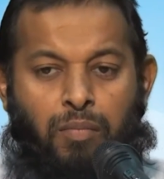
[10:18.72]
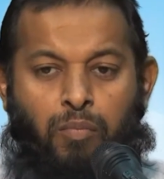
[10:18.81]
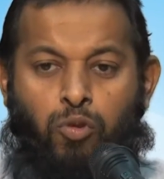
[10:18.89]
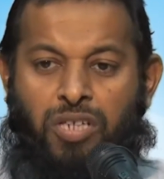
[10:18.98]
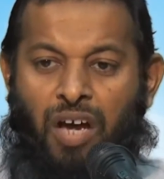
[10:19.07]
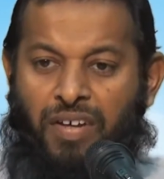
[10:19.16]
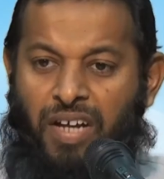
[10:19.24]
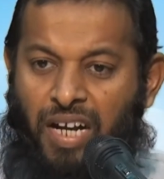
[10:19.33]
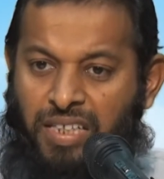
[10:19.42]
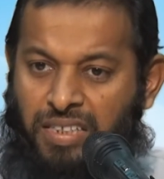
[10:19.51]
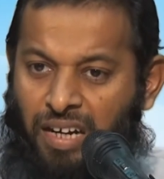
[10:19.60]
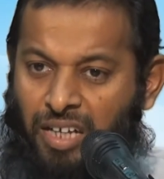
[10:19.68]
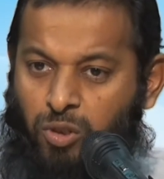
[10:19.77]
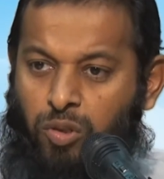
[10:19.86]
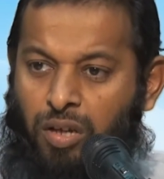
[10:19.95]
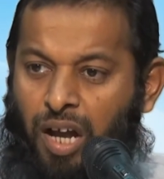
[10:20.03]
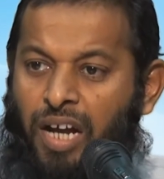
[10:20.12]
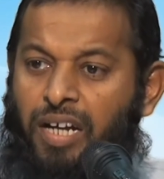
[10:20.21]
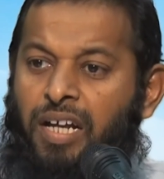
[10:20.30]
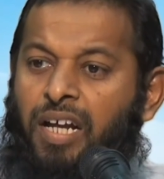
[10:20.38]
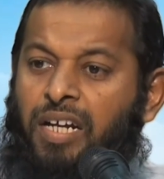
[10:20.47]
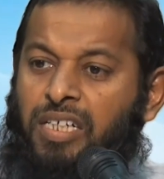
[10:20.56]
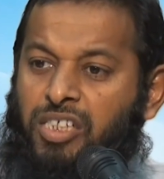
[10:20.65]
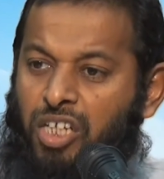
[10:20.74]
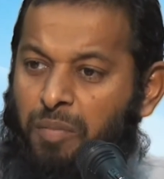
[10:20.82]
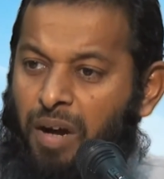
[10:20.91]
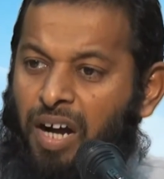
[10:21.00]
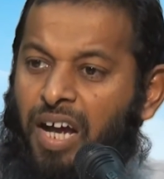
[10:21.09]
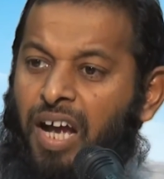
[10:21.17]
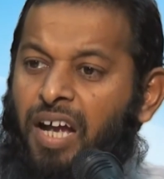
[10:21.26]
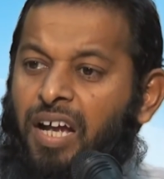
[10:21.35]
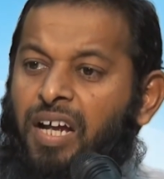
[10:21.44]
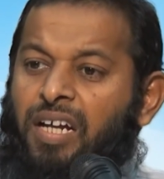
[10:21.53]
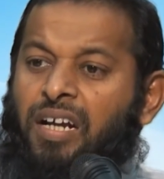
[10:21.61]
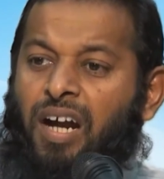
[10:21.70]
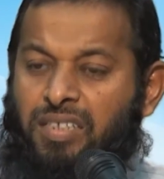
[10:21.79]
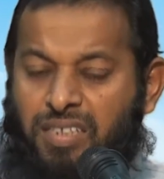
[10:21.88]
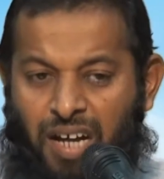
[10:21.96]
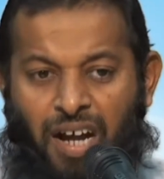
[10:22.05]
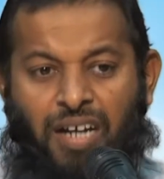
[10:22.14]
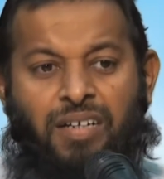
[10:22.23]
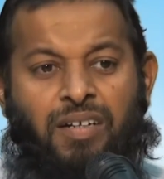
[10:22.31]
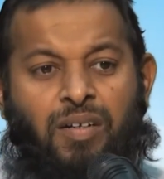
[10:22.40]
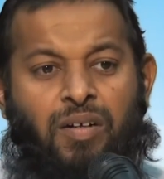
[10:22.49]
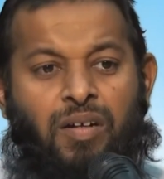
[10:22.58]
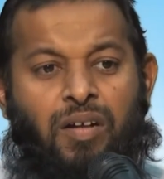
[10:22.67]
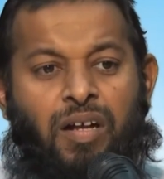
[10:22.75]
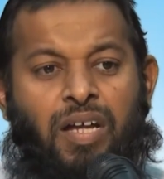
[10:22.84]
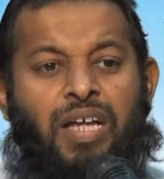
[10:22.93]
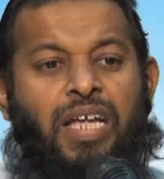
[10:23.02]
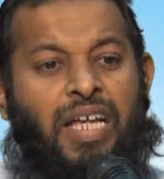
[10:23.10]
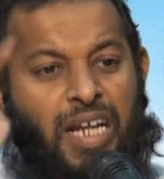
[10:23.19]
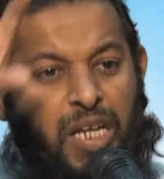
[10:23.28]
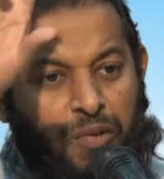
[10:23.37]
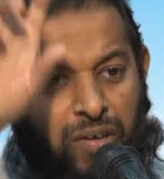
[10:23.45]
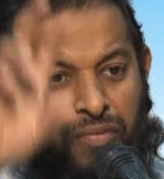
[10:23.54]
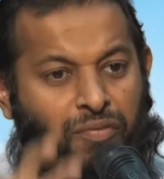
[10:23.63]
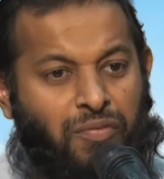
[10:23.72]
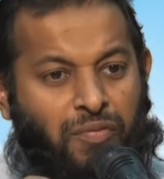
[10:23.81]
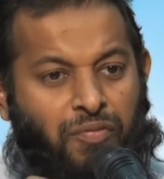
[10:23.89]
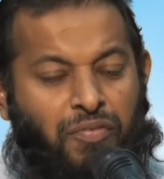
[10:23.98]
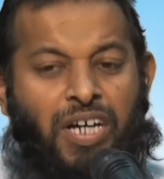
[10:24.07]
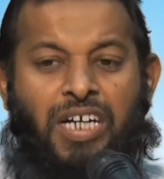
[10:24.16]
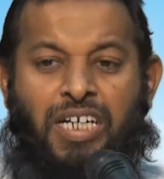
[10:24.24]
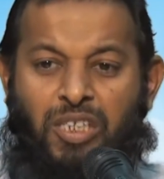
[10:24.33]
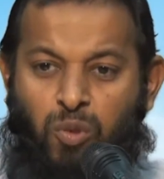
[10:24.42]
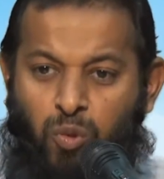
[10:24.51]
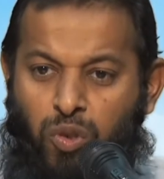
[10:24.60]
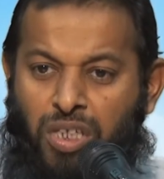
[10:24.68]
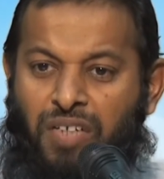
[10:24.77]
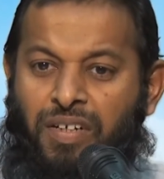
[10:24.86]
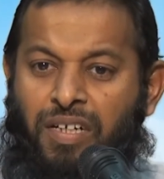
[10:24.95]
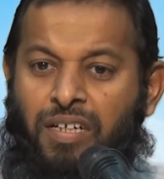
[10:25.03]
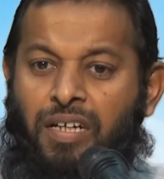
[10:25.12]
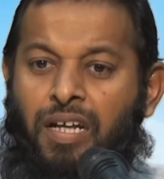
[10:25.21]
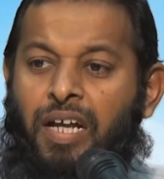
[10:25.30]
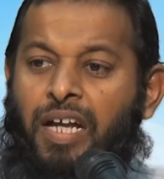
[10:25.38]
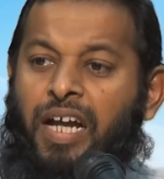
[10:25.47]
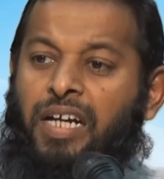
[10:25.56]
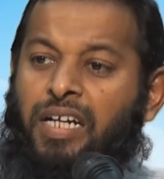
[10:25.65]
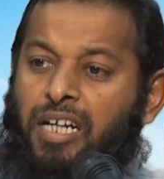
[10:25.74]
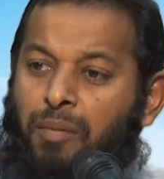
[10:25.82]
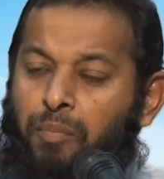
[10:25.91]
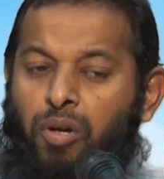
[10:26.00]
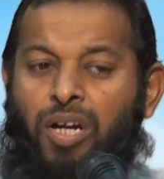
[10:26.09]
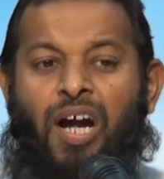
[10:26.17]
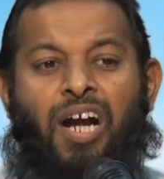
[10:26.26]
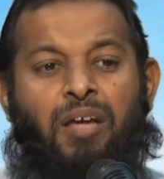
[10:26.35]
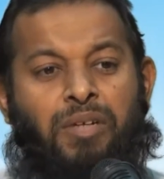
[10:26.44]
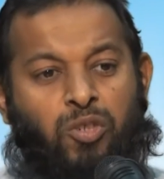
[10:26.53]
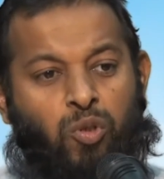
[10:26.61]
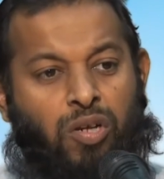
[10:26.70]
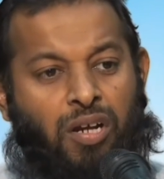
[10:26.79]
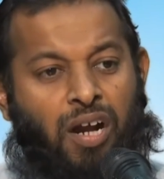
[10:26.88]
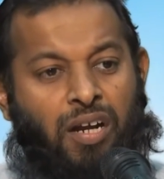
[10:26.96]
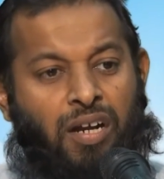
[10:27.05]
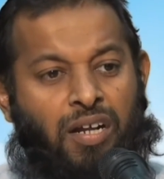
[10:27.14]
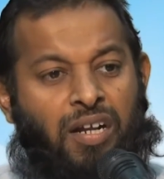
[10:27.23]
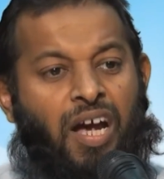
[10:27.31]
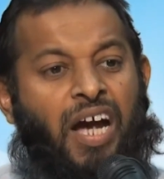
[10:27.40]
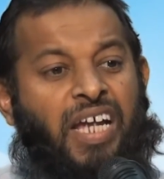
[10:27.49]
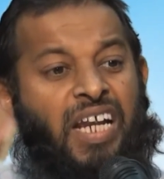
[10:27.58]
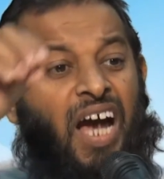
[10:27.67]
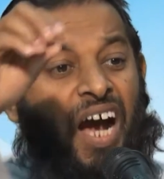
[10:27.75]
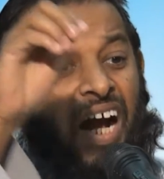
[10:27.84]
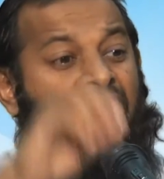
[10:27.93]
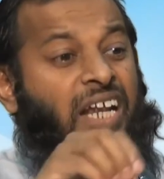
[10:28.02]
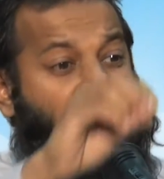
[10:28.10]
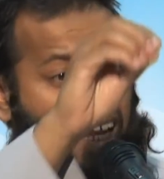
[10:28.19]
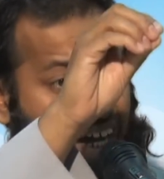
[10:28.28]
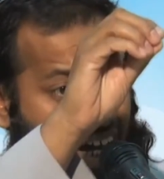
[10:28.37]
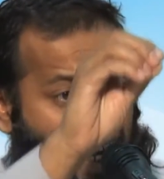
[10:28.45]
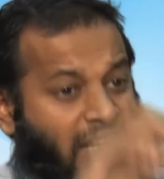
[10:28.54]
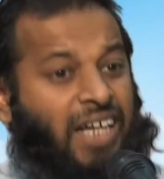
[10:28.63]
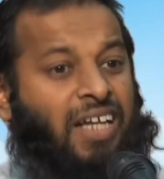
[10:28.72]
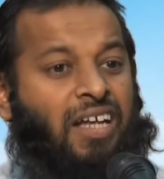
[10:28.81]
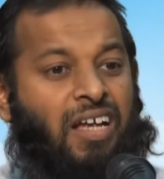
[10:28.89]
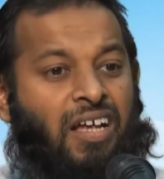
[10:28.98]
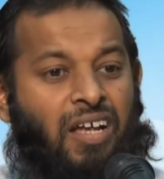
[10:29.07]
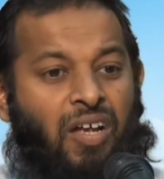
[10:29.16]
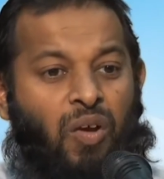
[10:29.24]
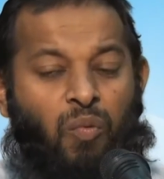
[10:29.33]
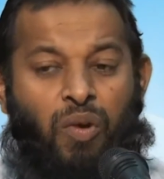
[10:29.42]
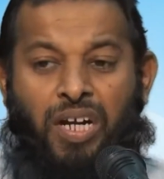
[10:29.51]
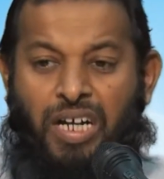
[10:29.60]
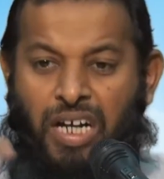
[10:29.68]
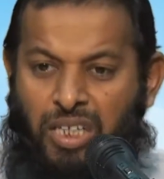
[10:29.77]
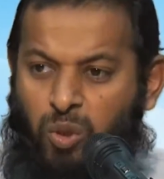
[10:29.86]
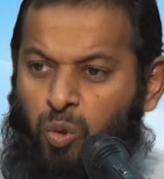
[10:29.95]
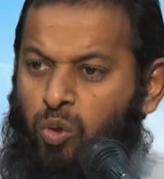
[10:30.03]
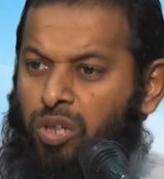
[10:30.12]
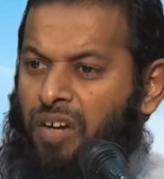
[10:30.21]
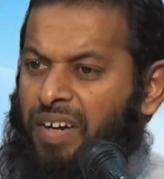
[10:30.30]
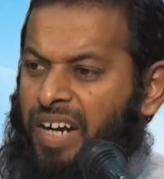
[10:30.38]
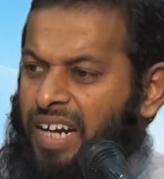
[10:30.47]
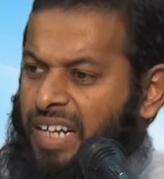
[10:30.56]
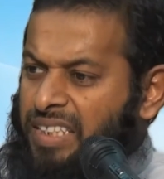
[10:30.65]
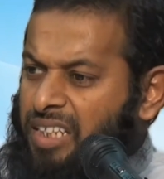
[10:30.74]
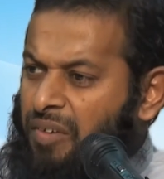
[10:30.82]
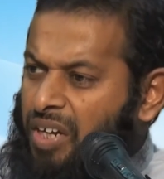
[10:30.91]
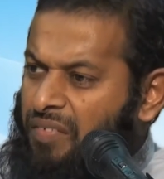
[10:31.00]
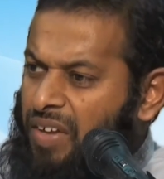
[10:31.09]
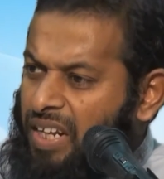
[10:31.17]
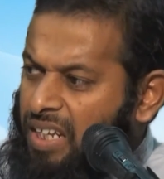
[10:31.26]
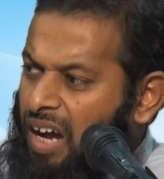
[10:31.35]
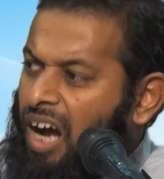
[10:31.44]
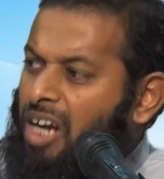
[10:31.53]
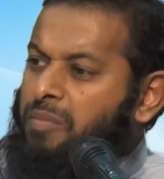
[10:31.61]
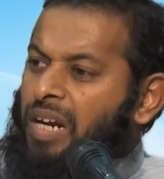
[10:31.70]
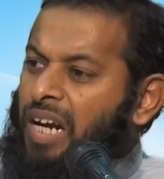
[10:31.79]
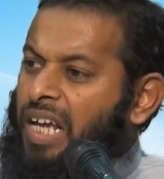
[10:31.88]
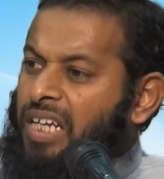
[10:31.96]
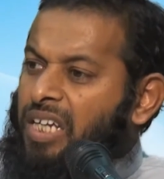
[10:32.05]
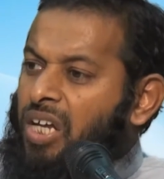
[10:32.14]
மூசாவை அழைத்து அல்லாஹ் சொல்கிறான் நிச்சயமாக நான் தான் இறைவன் வணக்கத்துக்குரியவன் என்று ரப்புல் ஆலமின் சொல்கிறான் லா இலாக இல்ல அன வணக்கத்துக்குரியவன் என்னை தவிர வேறு யாரும் இல்லை